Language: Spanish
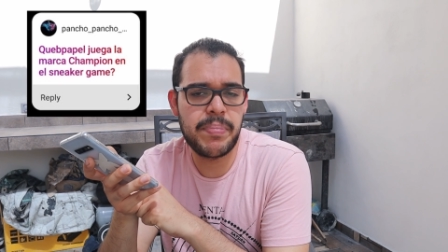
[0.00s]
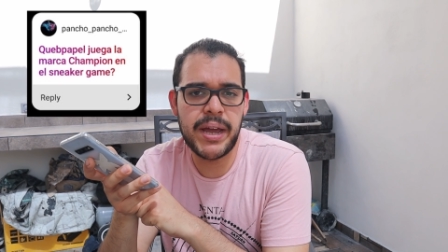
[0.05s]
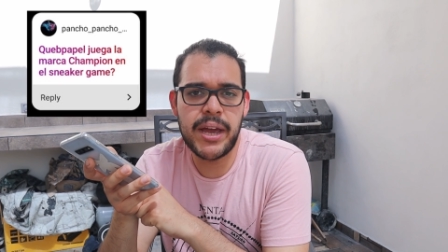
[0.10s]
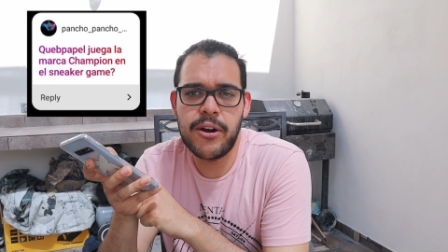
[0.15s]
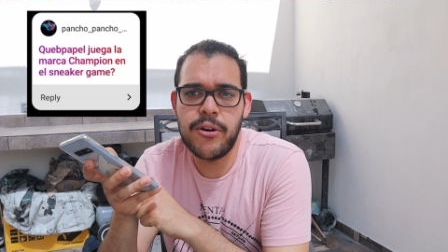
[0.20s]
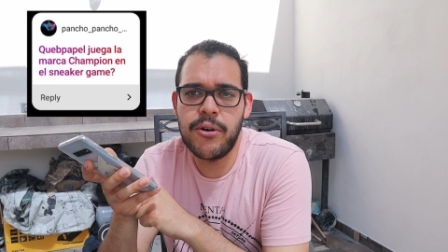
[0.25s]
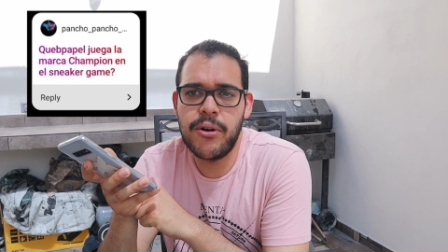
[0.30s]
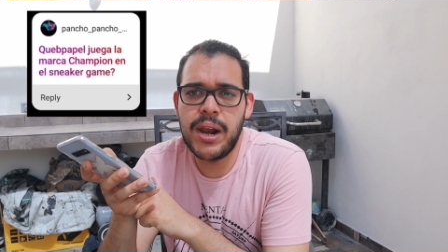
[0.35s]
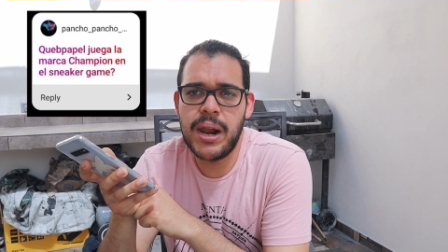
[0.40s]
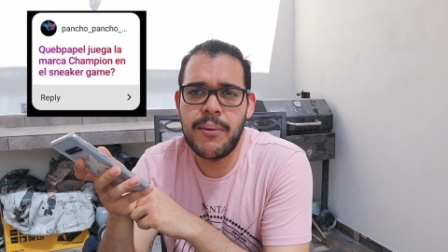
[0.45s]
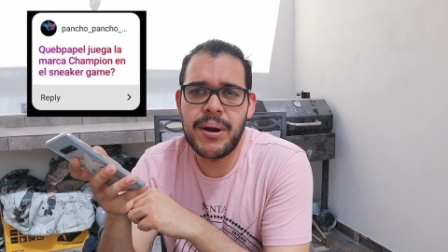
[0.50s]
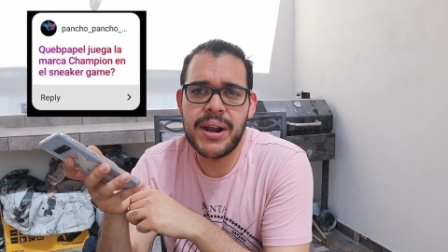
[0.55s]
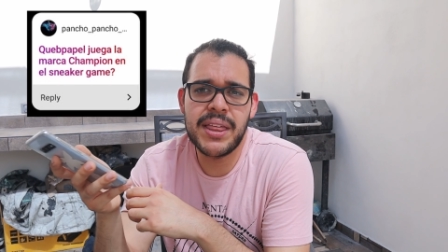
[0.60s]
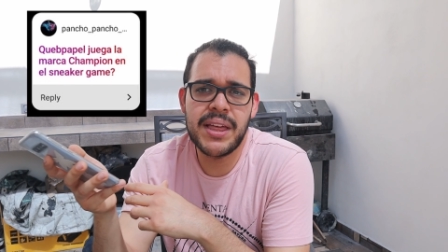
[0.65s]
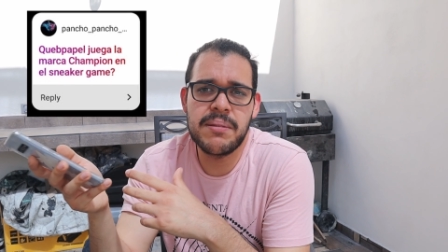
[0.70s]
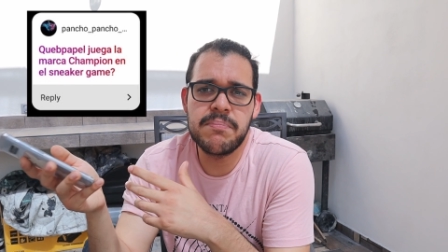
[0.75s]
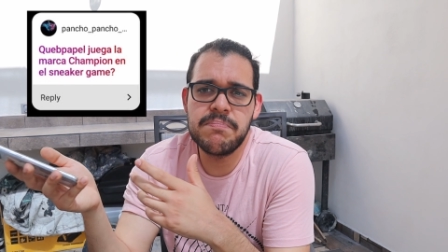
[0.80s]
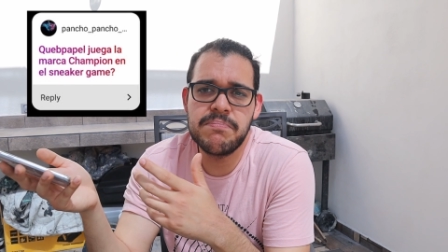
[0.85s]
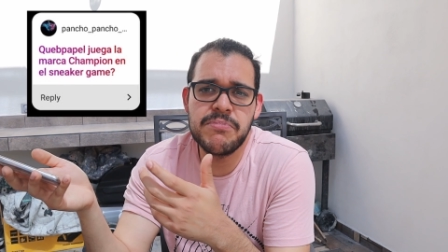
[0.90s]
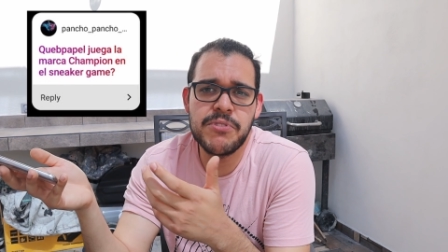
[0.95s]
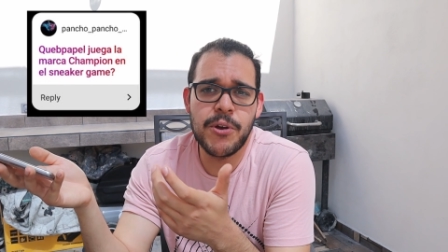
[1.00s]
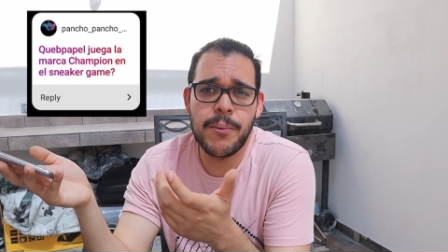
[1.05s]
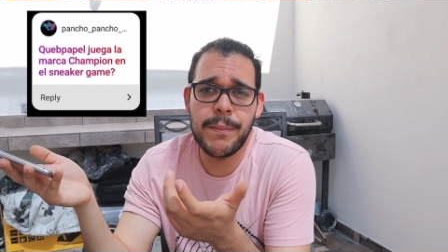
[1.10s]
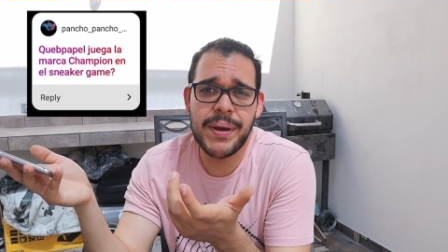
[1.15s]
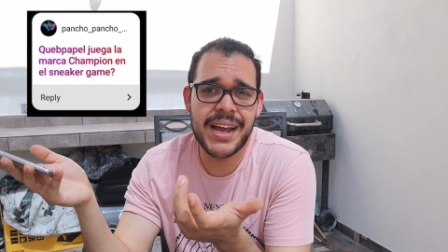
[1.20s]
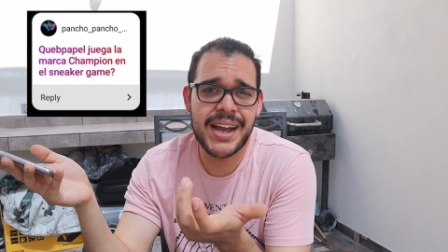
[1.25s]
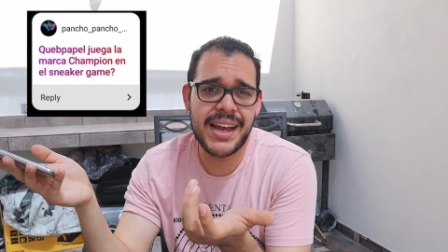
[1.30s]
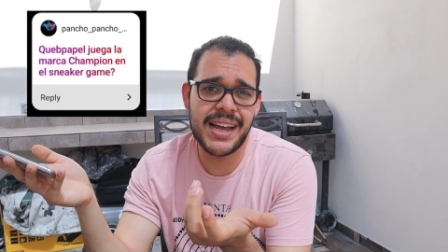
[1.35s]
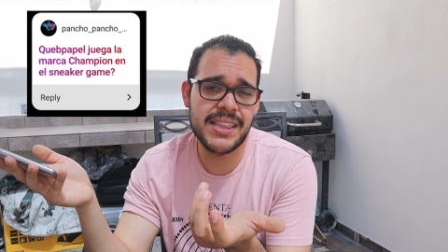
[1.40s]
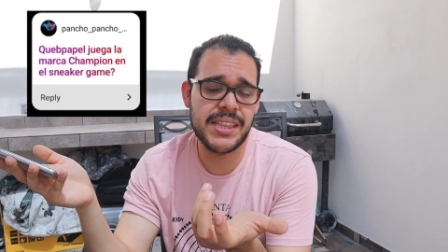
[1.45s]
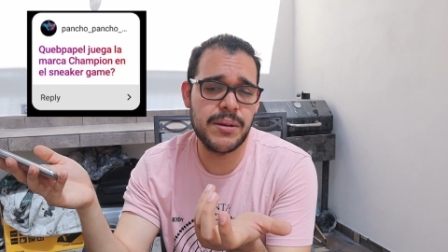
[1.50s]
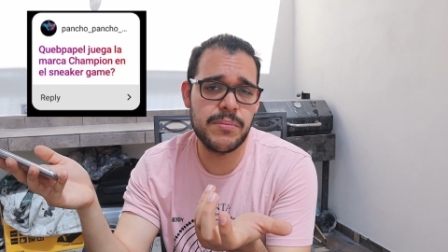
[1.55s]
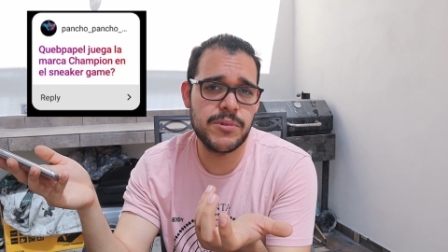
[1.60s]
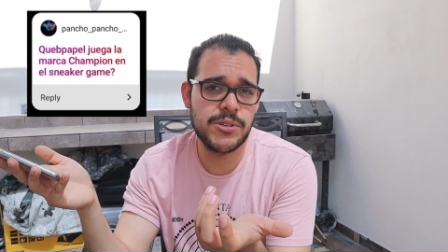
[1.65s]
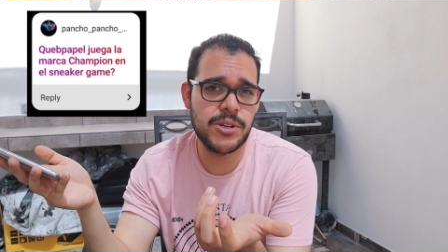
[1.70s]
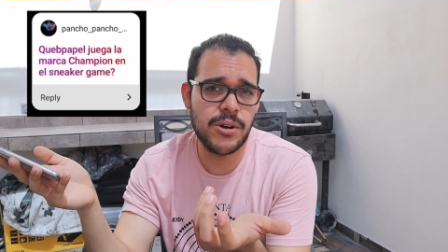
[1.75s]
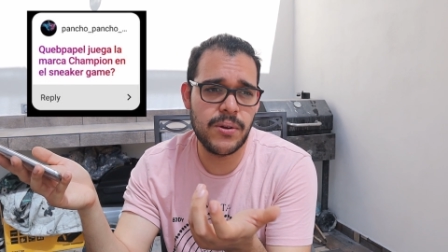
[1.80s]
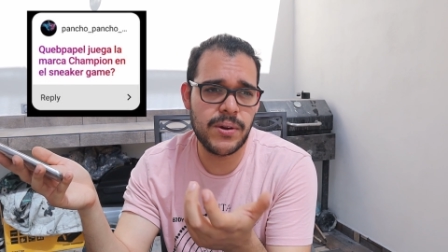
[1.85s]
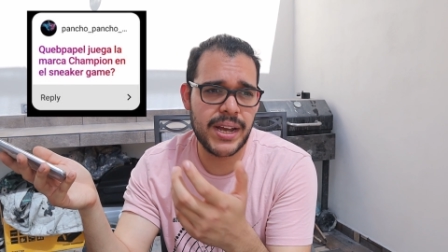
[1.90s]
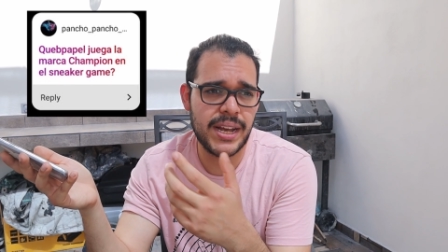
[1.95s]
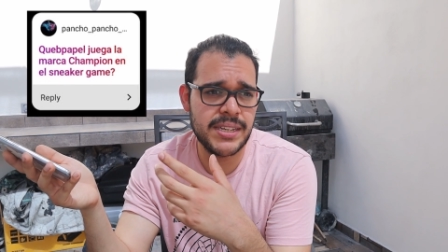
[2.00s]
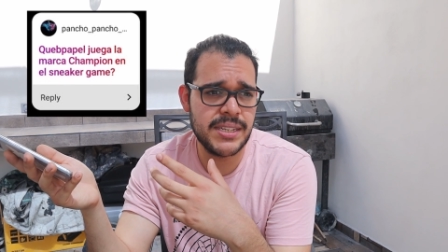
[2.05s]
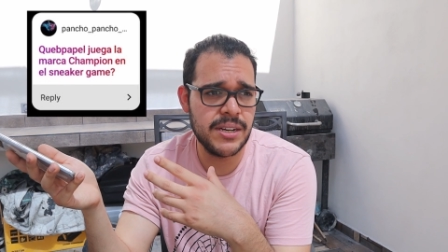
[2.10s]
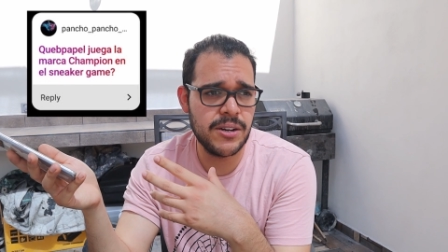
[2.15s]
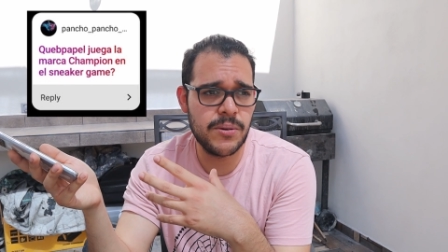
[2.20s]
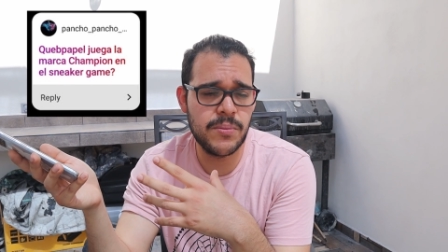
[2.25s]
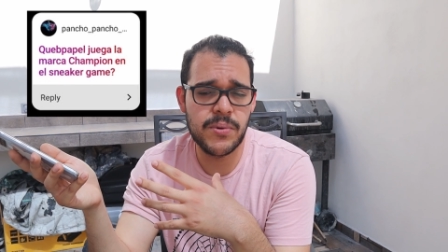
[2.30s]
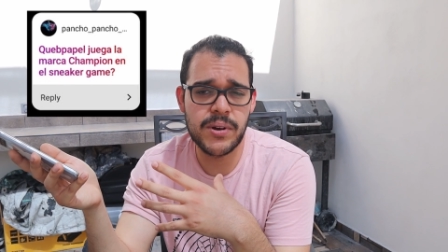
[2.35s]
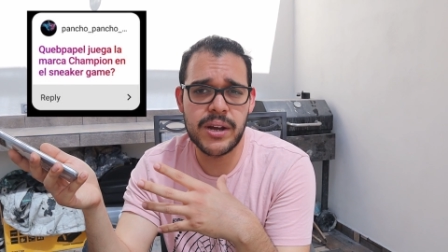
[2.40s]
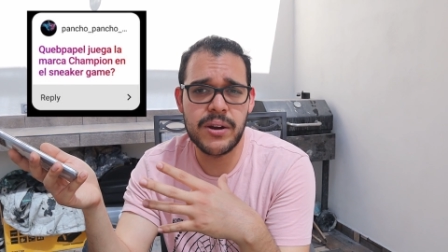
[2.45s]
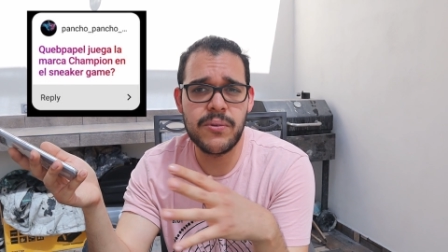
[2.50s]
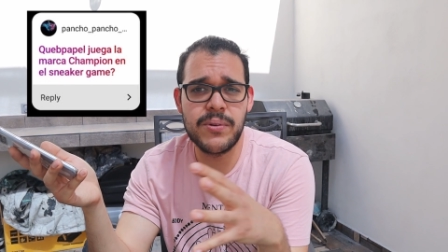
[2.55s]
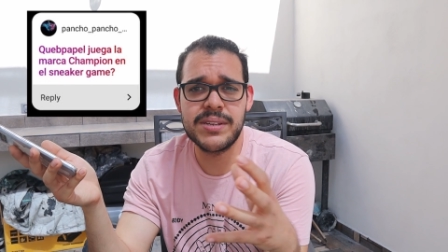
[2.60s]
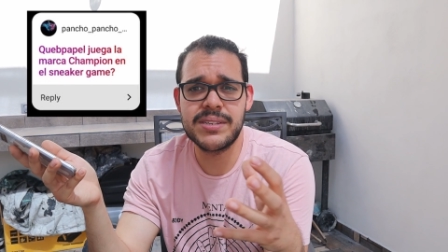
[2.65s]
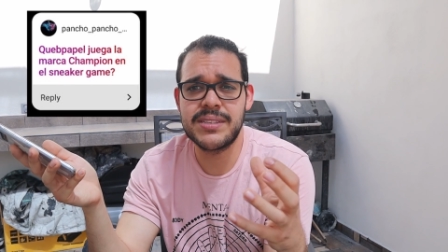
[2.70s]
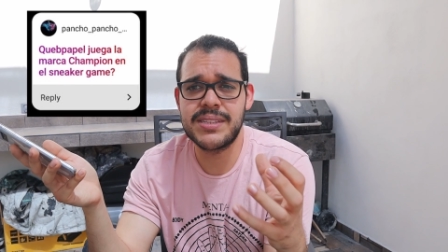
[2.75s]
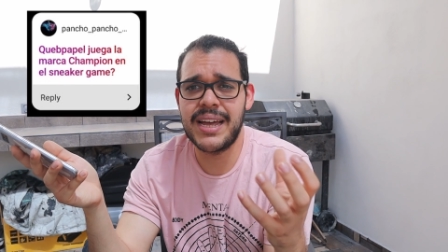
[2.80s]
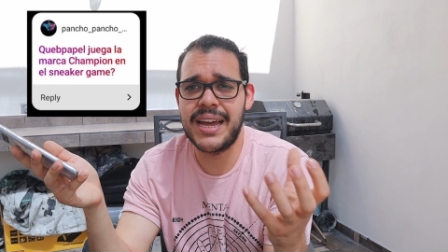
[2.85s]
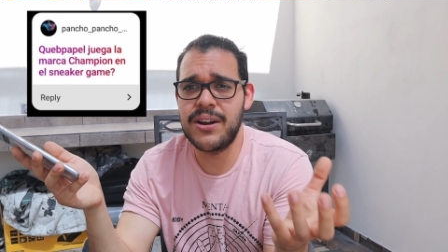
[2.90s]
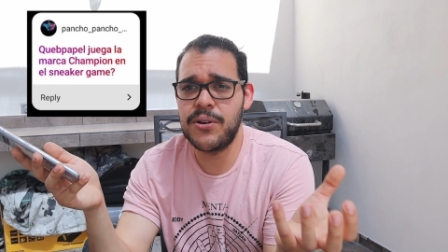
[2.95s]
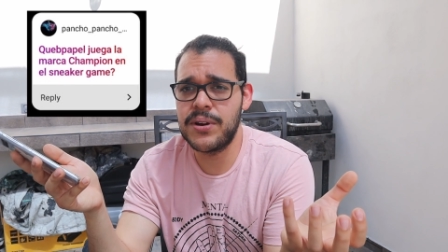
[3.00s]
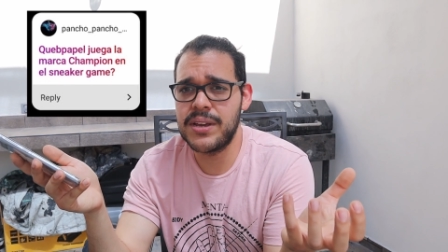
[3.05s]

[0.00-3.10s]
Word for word: pero la verdad no me encanta mucho lo que hacen, como que no es tan